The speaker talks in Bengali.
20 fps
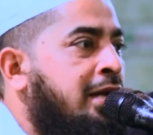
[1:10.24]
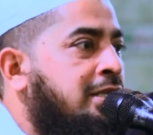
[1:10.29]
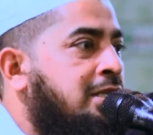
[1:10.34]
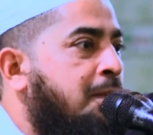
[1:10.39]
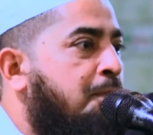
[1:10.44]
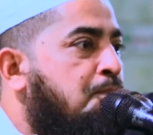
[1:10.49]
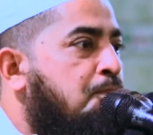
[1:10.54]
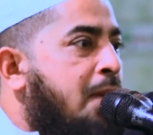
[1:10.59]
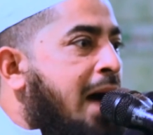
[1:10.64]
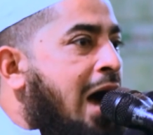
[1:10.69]
যে
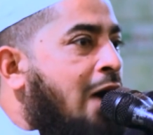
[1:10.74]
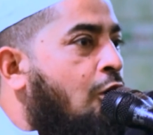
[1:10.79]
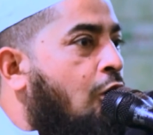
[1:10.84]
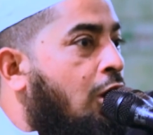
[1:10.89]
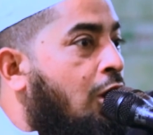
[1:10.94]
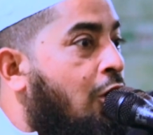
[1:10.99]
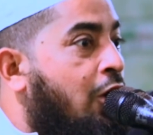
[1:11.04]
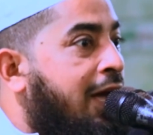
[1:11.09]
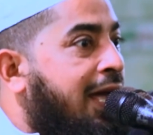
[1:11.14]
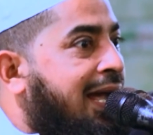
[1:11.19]

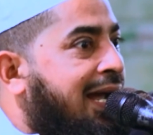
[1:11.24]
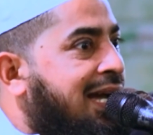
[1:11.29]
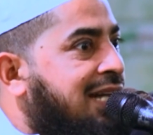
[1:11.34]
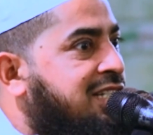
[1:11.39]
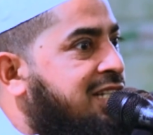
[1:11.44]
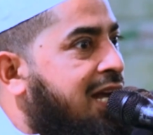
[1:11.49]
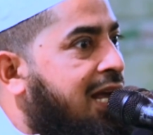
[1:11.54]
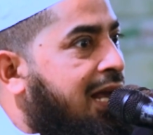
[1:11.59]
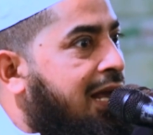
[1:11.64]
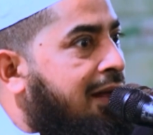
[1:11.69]
পাগল হয়ে
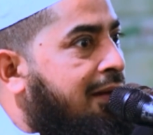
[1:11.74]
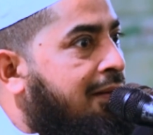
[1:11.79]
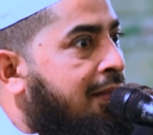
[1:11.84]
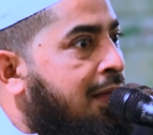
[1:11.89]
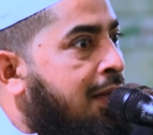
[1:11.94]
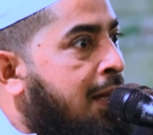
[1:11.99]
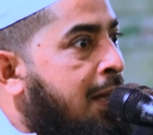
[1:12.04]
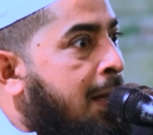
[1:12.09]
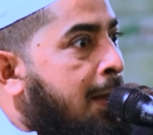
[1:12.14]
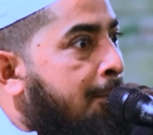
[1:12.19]
গেছে
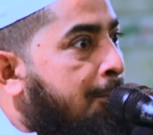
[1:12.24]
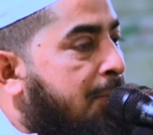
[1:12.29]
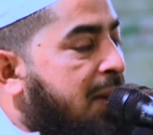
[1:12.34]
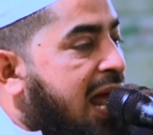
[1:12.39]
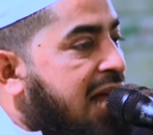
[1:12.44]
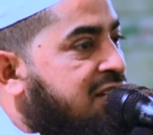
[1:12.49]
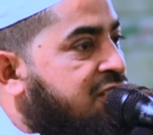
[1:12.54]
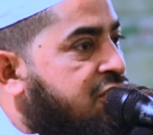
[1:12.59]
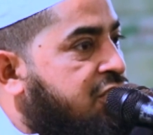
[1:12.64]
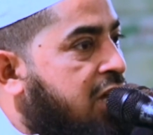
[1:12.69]

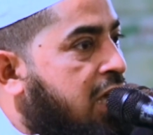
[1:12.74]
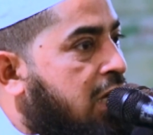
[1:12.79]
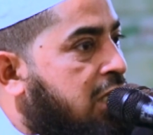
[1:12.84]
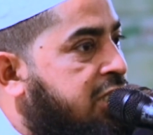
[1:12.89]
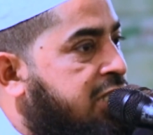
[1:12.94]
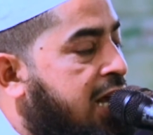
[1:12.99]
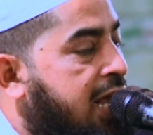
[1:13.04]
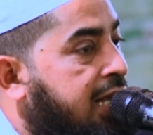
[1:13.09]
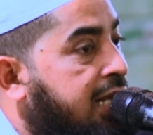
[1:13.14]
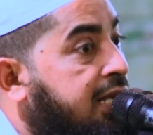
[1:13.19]
ফ্রান্সের
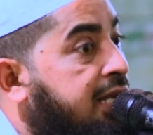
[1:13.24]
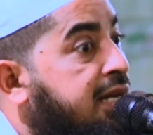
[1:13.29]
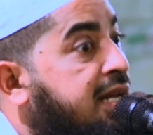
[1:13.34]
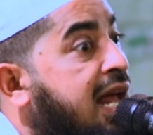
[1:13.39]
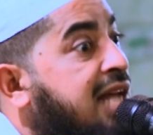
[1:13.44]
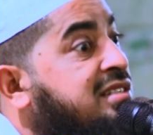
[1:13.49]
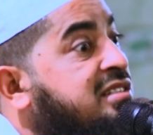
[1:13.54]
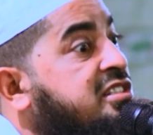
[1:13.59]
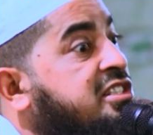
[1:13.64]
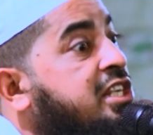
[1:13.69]
সেই
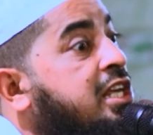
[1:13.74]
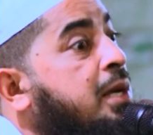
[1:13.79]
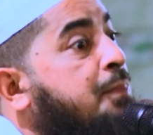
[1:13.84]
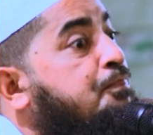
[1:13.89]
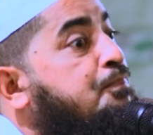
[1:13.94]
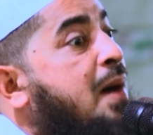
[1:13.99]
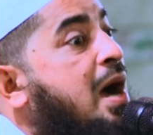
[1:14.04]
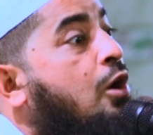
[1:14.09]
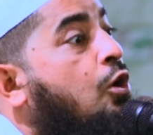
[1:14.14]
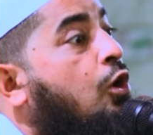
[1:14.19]
নাস্তিক
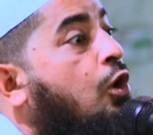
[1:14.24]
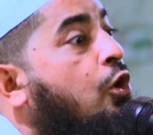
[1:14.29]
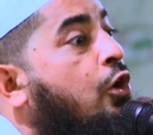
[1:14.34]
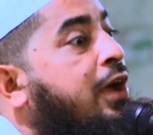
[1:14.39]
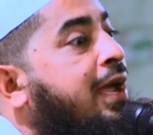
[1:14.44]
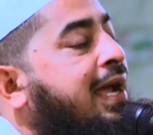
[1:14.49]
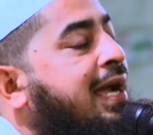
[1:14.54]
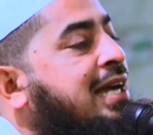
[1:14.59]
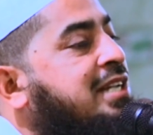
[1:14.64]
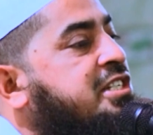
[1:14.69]
পাগল
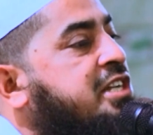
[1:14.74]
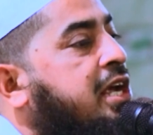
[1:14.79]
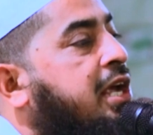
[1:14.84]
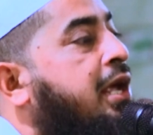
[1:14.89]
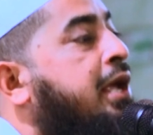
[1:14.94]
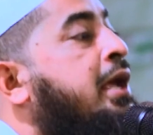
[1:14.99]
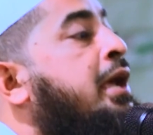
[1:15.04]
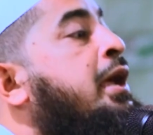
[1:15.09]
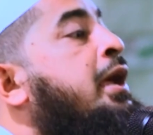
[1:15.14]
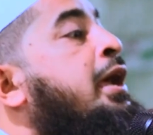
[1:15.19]
হয়ে গেছে
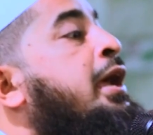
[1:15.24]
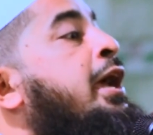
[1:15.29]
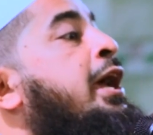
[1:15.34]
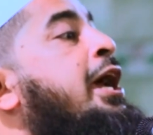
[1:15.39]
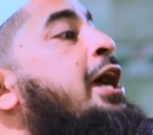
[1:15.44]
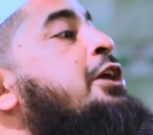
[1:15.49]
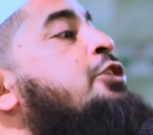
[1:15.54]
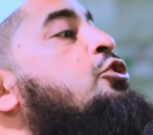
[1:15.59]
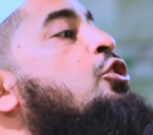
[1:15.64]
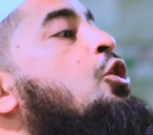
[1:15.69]

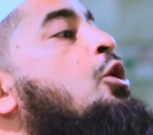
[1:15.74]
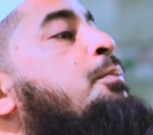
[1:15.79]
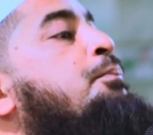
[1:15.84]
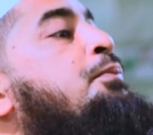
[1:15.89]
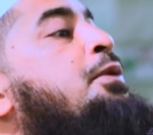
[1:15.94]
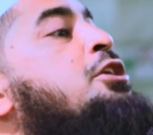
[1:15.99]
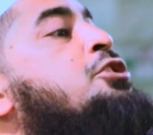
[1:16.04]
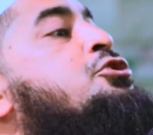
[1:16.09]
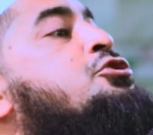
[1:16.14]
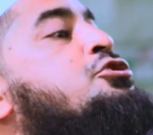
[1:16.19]
এই জন্য
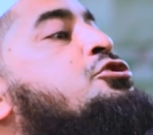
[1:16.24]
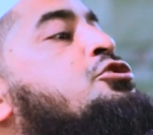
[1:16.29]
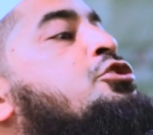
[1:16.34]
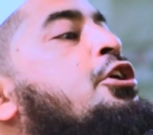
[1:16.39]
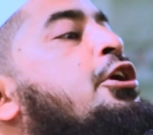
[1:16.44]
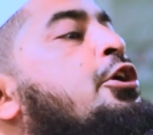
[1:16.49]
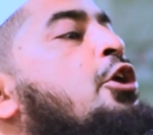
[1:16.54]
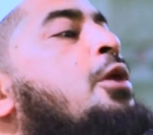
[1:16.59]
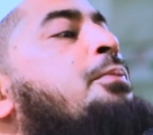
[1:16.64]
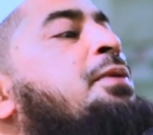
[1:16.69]
বিশ্ব
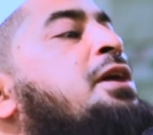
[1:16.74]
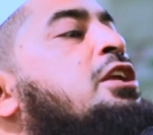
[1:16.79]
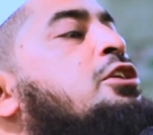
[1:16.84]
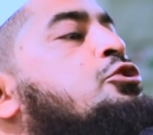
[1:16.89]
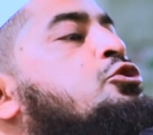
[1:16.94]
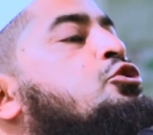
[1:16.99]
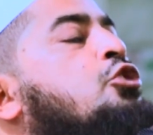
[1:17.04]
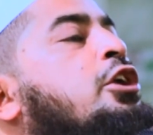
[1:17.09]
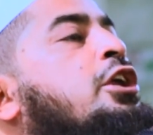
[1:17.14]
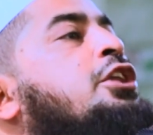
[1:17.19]
নবীর
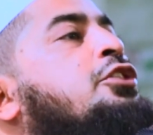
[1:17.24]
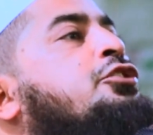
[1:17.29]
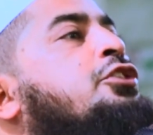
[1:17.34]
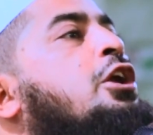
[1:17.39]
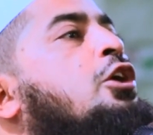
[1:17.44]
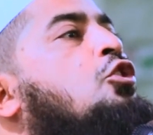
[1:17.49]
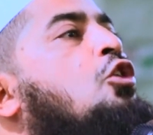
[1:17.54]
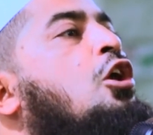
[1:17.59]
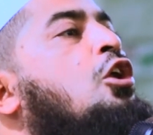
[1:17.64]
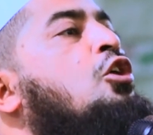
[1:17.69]

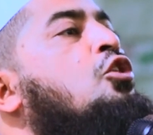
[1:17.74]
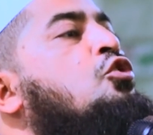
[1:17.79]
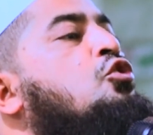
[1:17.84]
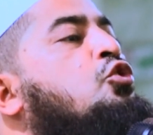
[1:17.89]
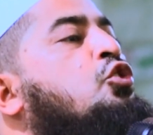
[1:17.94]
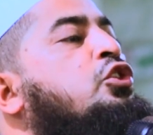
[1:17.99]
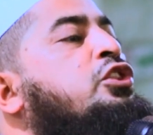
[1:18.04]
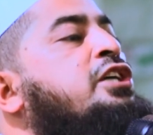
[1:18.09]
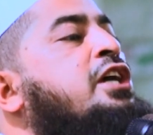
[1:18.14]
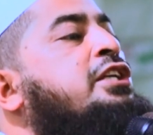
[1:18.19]
চরিত্রে কলঙ্ক
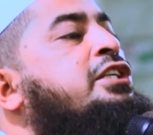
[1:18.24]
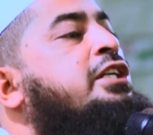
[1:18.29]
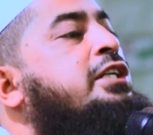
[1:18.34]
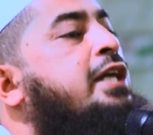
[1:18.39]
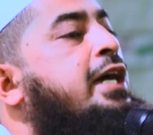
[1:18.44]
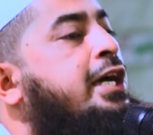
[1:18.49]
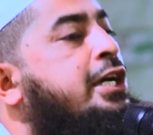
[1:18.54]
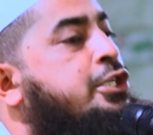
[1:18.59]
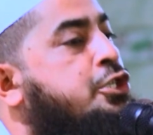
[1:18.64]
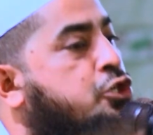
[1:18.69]
দিয়েছে
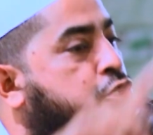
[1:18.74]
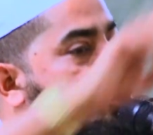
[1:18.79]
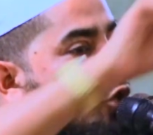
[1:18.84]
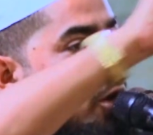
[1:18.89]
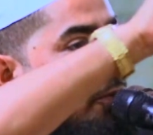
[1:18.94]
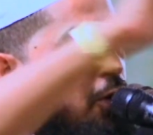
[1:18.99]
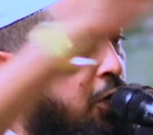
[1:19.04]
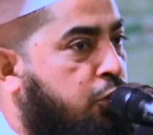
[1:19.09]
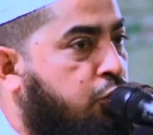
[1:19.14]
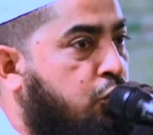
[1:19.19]
এটাকে
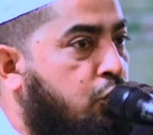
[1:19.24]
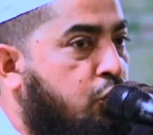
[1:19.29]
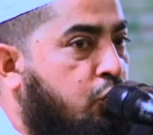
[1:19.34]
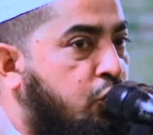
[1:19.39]
সমর্থন